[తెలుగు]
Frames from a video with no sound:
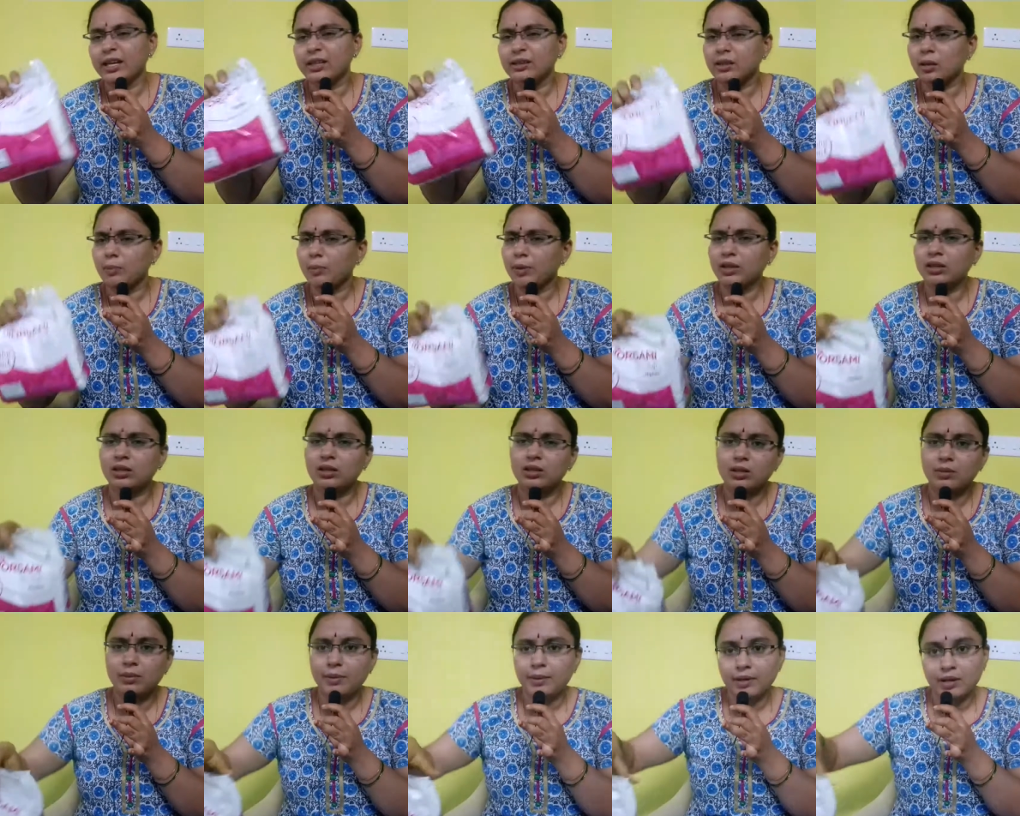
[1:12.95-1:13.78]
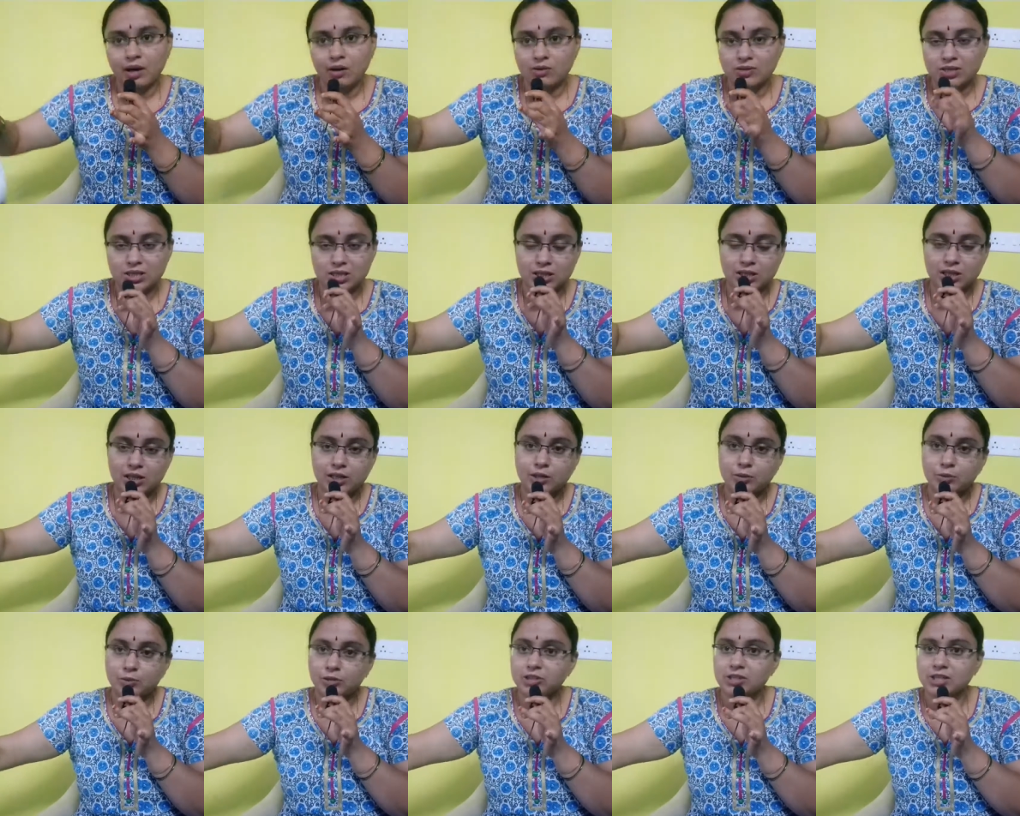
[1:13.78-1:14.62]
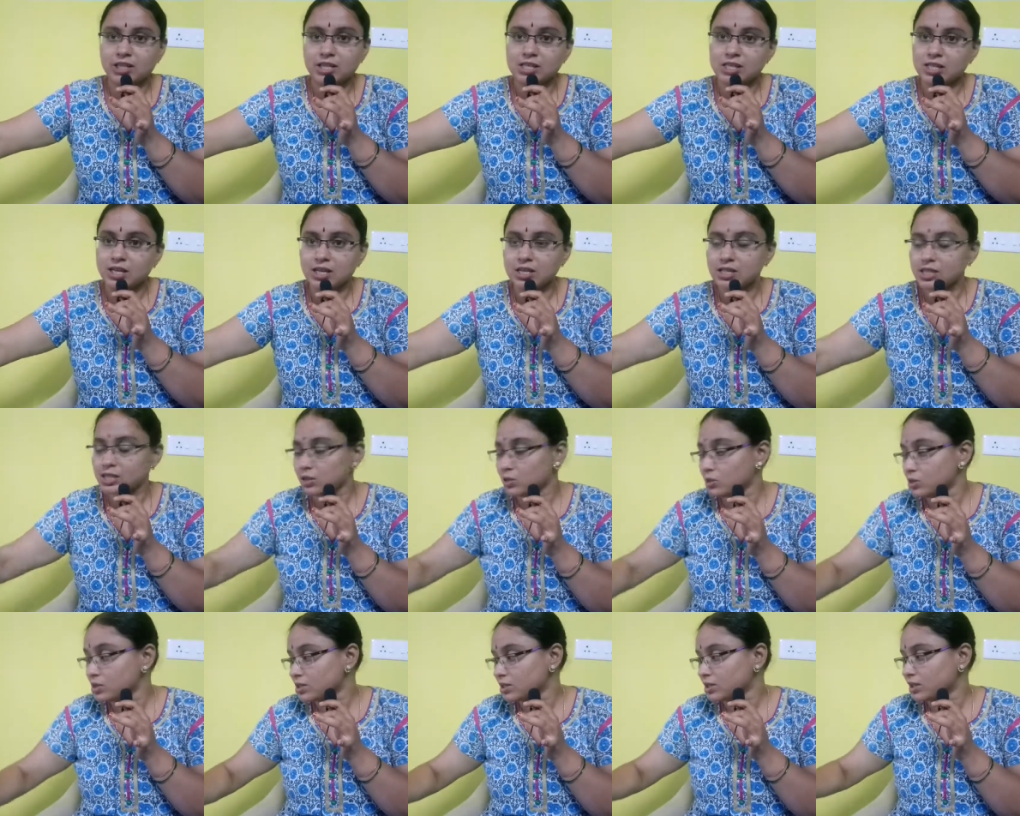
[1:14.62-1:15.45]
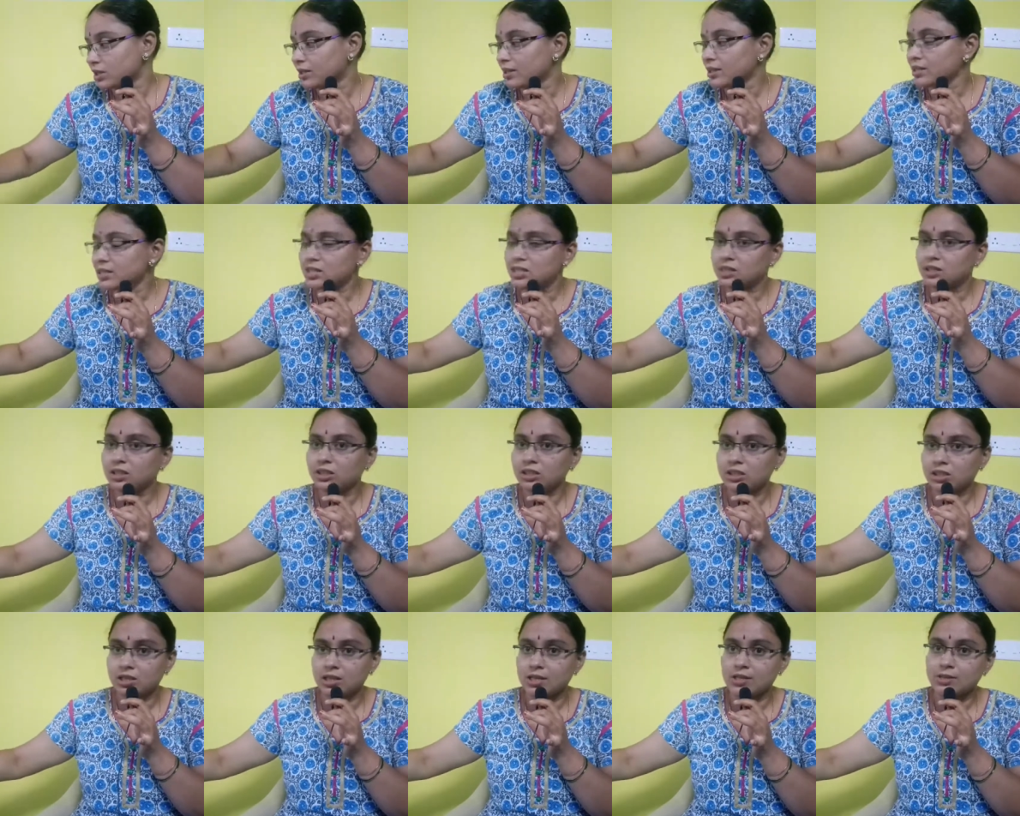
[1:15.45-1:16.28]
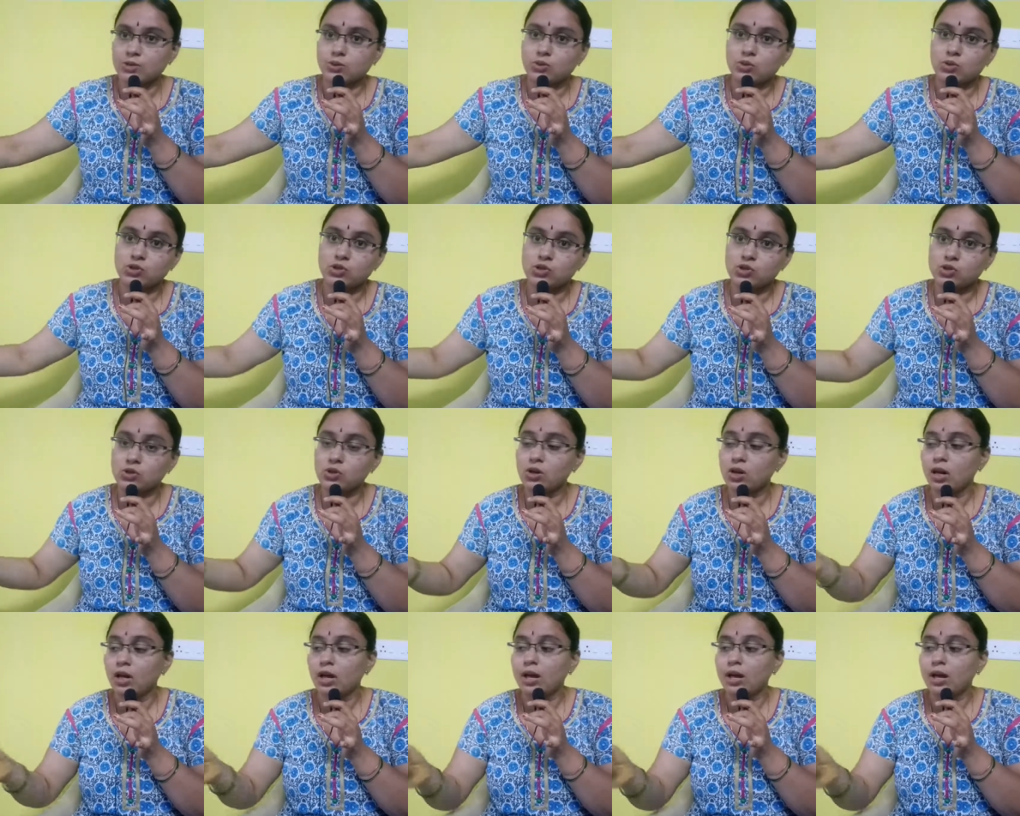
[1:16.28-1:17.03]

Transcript: ఇంత పెద్దది మనకు అవసరం లేదు ఇప్పుడు జస్ట్ టెస్ట్ కోసం కదా చిన్నది తీసుకోవచ్చు